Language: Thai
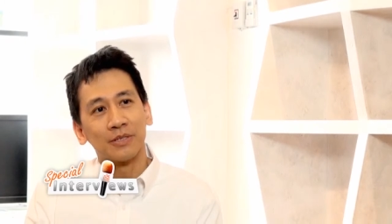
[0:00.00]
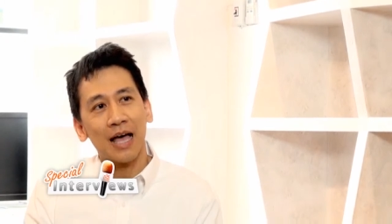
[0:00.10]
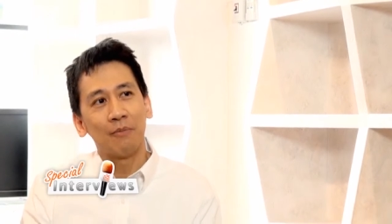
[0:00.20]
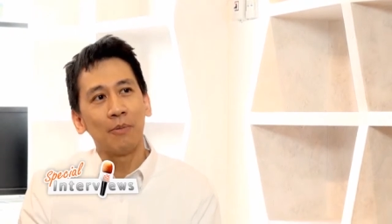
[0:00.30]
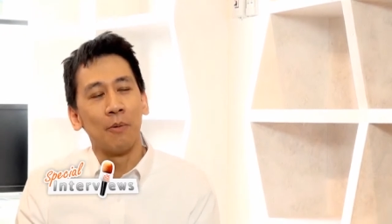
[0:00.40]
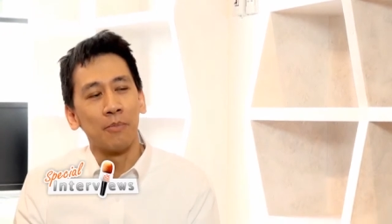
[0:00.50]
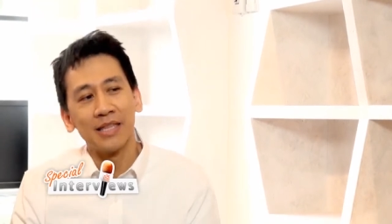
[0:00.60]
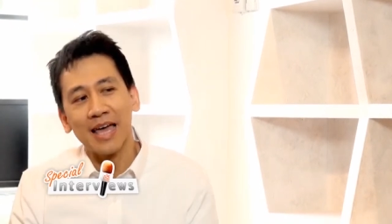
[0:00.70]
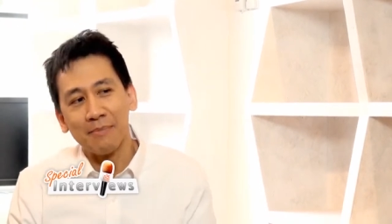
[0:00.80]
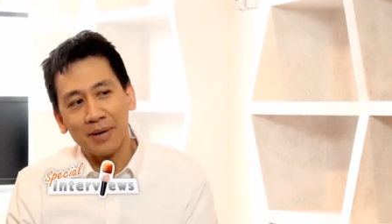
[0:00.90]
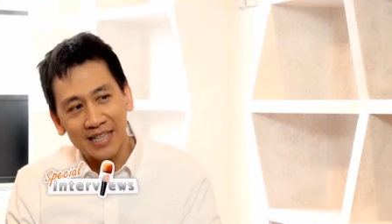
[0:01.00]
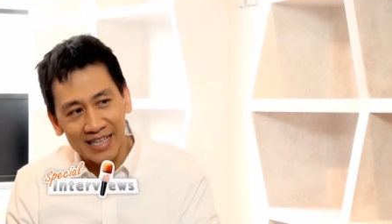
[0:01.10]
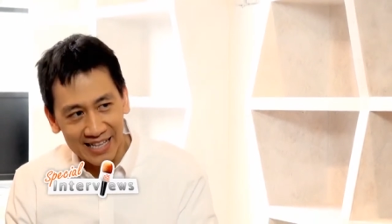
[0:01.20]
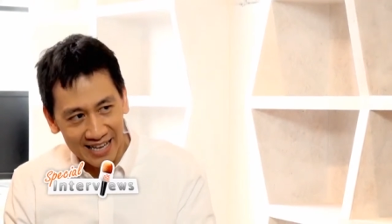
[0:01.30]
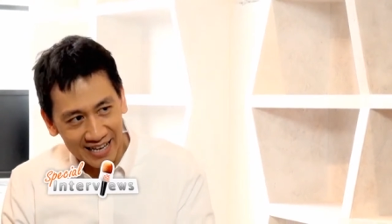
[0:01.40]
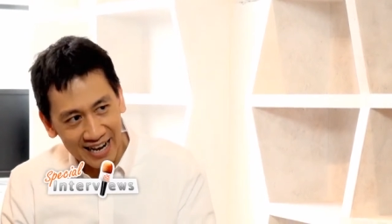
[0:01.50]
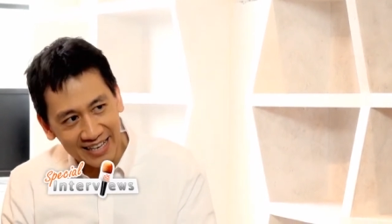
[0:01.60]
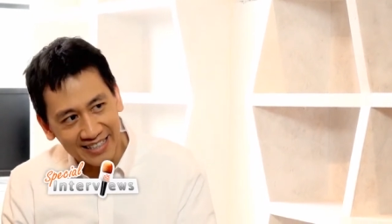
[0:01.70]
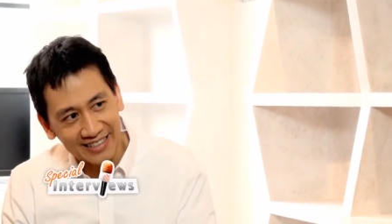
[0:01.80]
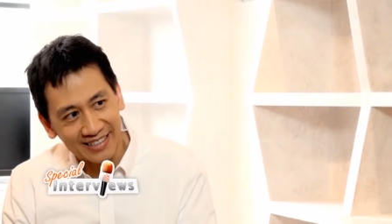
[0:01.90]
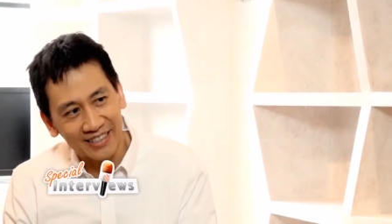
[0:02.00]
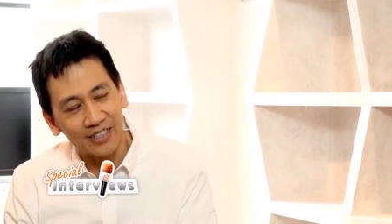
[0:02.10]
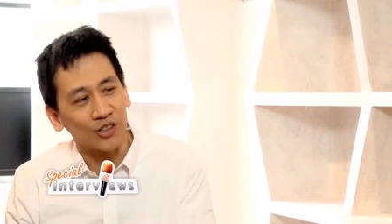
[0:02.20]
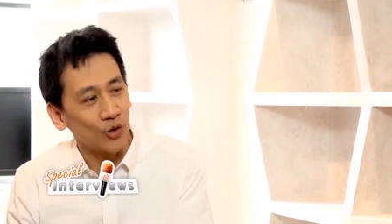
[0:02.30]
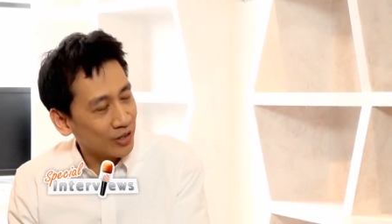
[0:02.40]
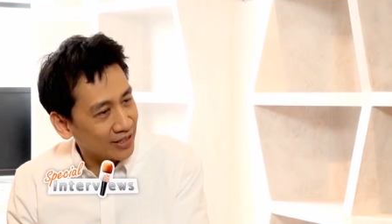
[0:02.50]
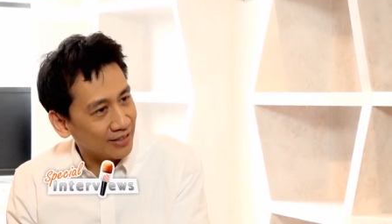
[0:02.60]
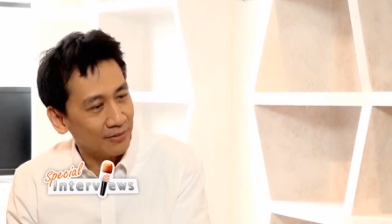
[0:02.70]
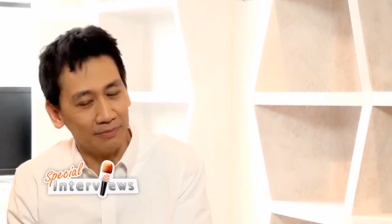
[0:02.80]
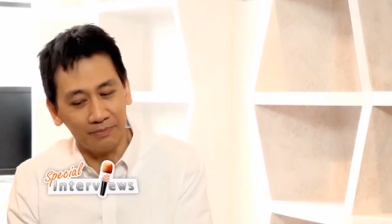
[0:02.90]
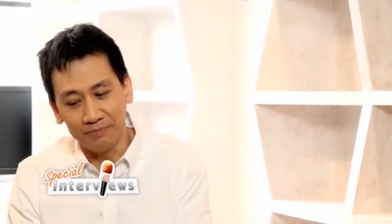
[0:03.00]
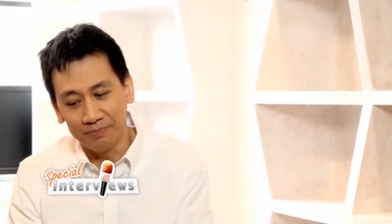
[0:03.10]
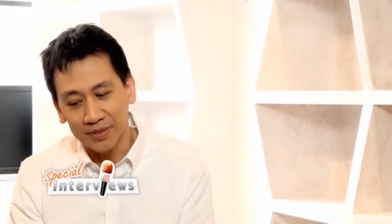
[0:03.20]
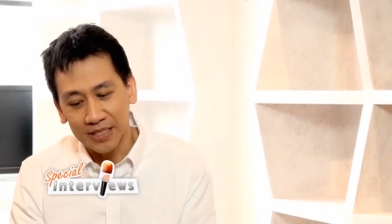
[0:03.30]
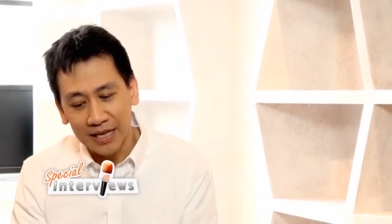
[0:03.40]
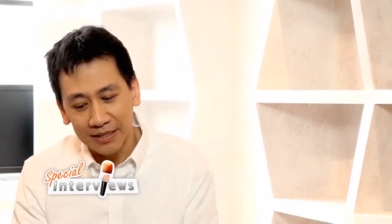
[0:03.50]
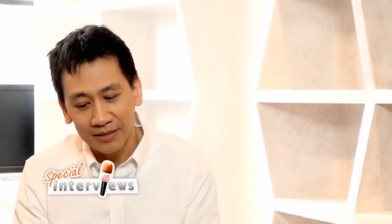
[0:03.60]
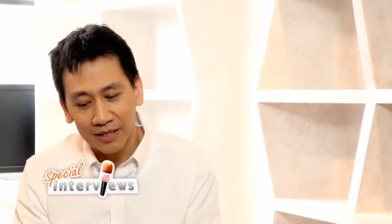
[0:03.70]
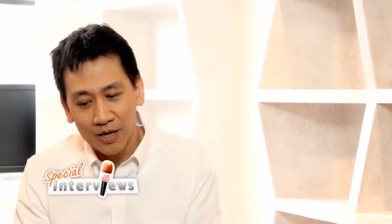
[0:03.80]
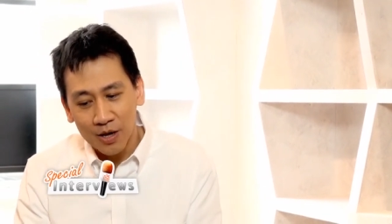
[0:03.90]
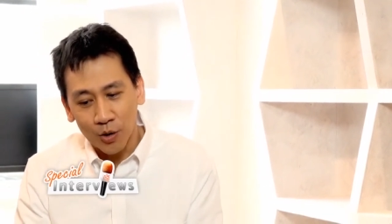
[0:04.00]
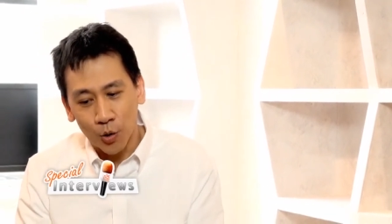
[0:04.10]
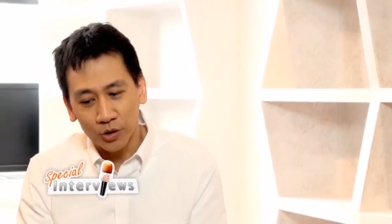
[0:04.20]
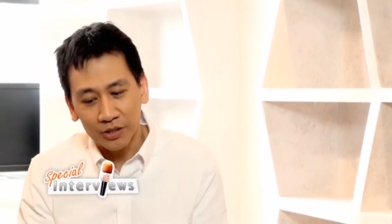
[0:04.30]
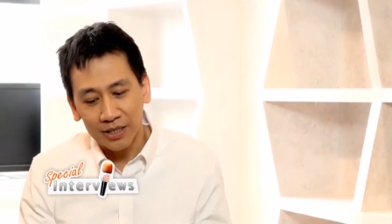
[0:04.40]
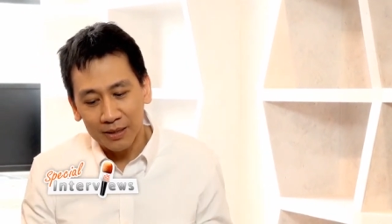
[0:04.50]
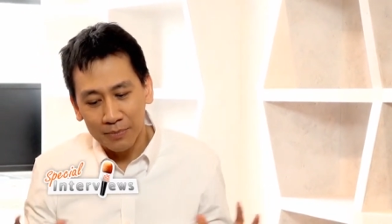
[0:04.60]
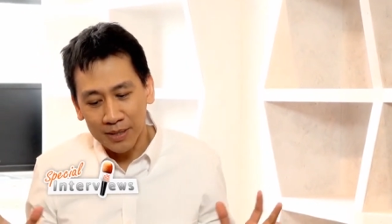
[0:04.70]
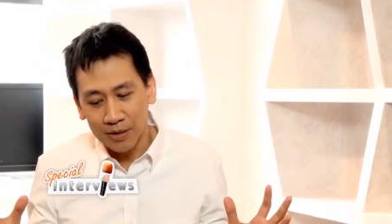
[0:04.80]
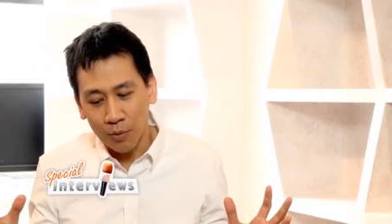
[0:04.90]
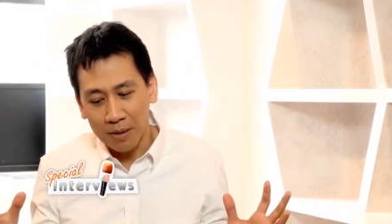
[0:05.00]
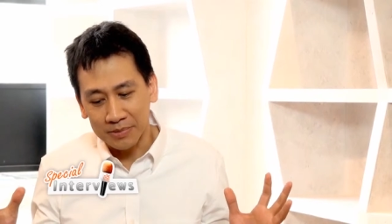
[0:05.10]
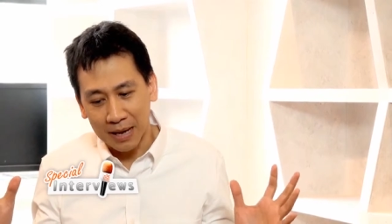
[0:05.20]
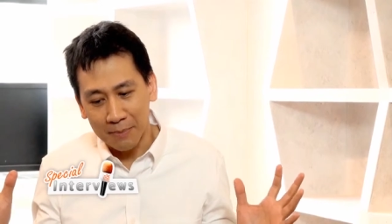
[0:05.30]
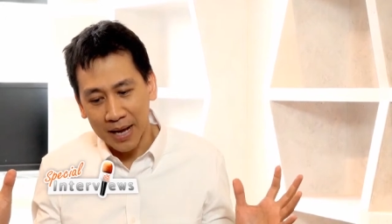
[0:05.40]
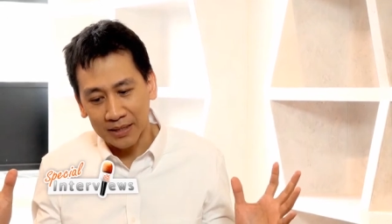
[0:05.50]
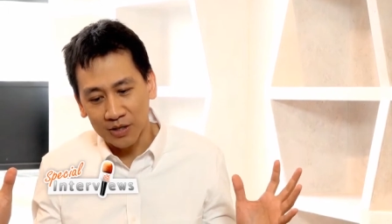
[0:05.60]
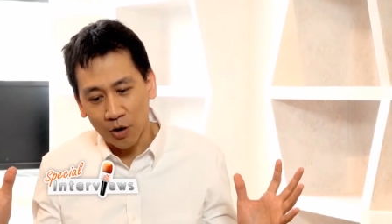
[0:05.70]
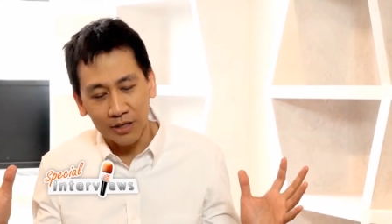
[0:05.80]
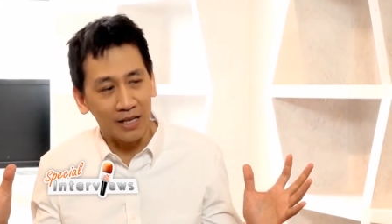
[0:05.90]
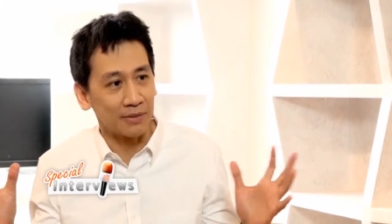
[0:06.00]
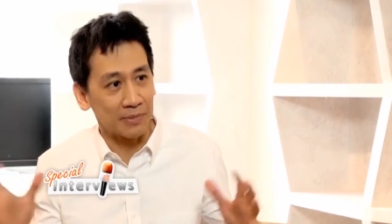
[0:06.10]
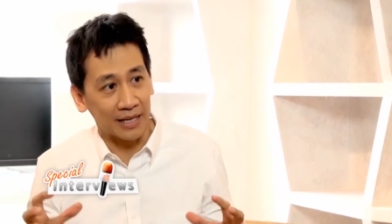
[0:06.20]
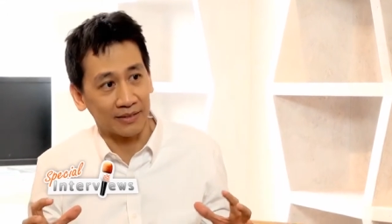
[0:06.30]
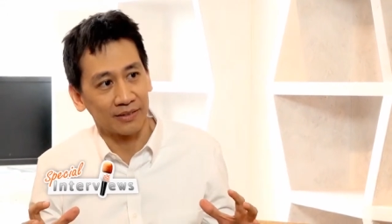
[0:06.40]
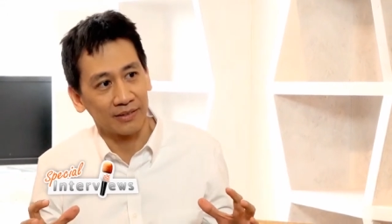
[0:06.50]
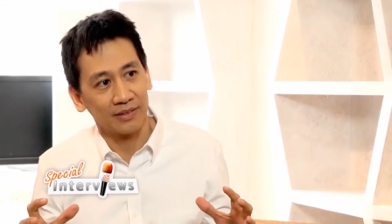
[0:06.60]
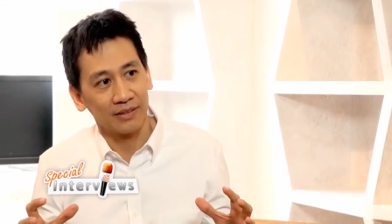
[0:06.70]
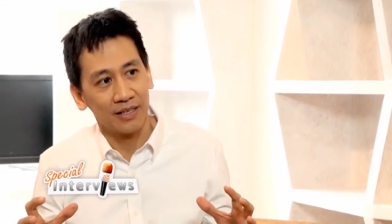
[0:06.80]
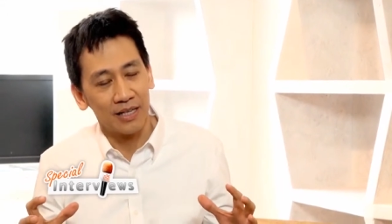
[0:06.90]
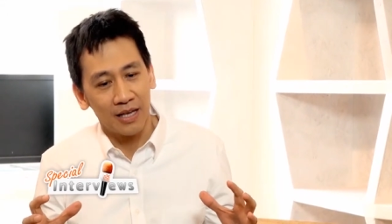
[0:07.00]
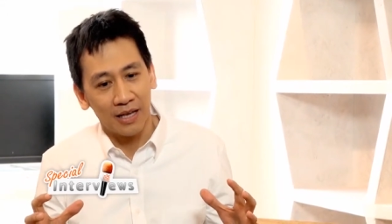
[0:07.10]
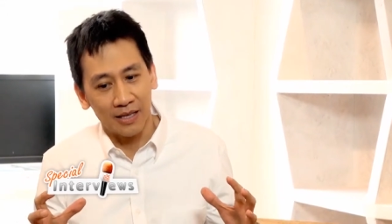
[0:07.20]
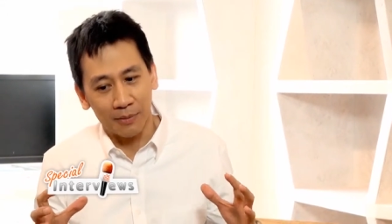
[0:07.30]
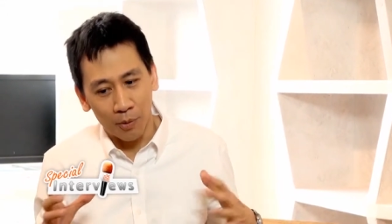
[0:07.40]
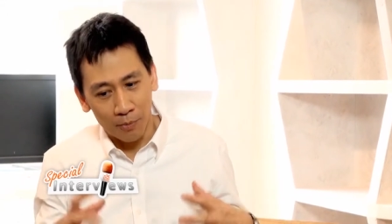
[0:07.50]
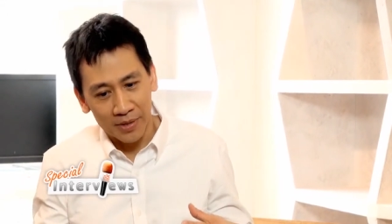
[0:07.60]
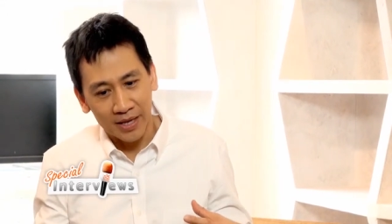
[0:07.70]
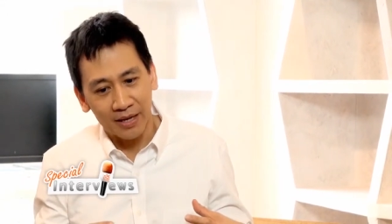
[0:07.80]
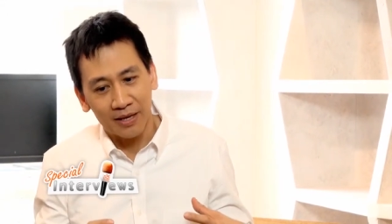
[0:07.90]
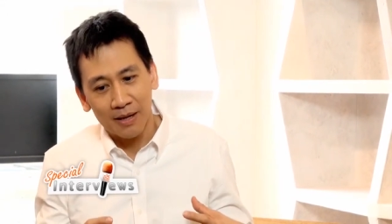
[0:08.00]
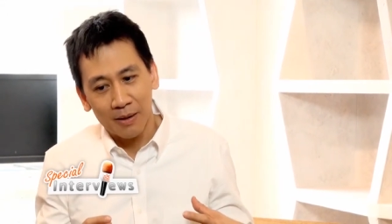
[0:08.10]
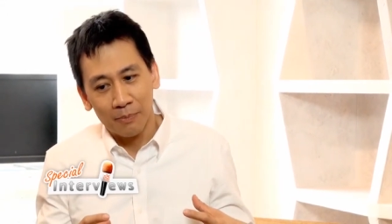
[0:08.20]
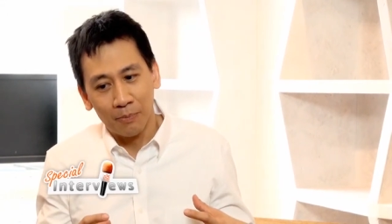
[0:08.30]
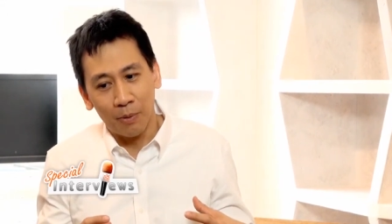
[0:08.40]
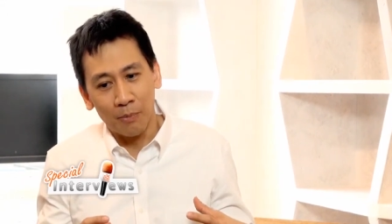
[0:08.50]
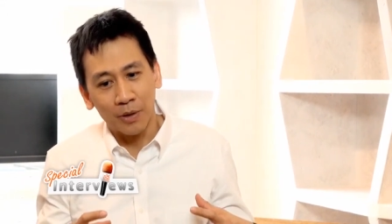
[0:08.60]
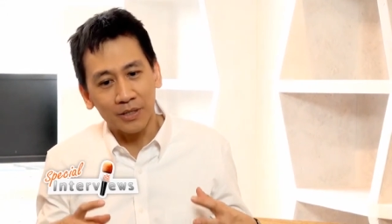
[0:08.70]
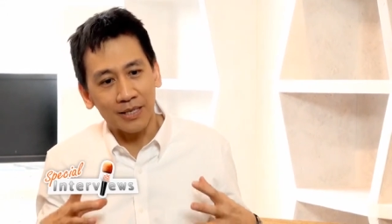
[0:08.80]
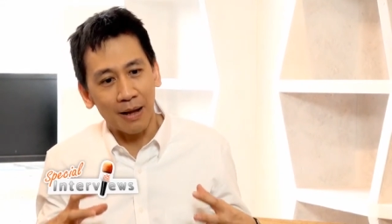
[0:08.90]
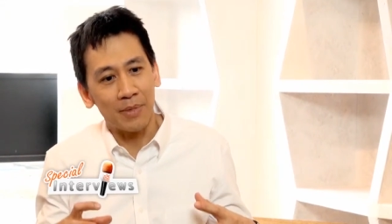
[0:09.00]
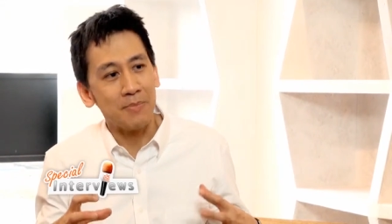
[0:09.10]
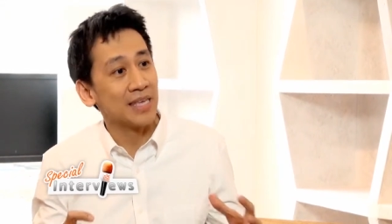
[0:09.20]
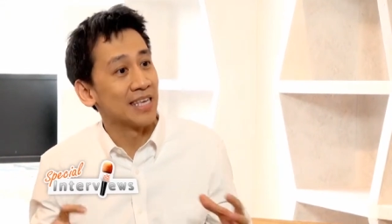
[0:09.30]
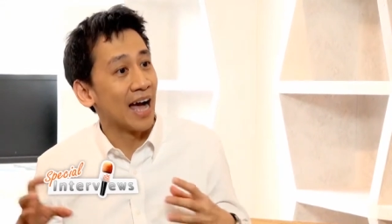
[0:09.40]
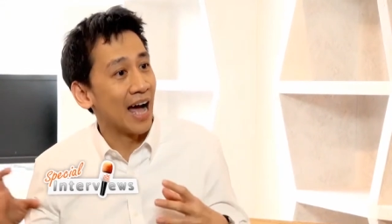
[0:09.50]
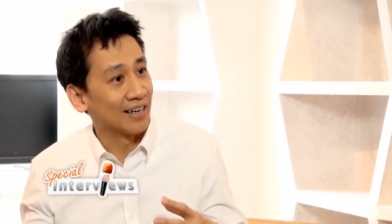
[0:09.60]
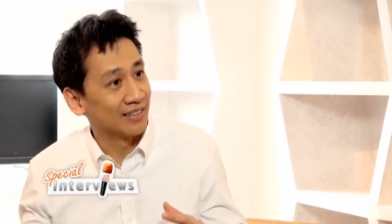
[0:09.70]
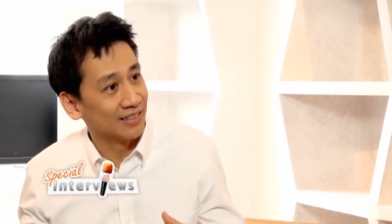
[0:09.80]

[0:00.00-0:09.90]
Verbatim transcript: มทราบว่าผมคะแนนไม่ได้ดีเดยอะไรตั้งแต่ต้นฉะนั้นคนที่มีความสามารถที่ค่อนข้างจำกัดอย่างผมเนี่ยผมก็จะทำได้ไม่กี่อย่าง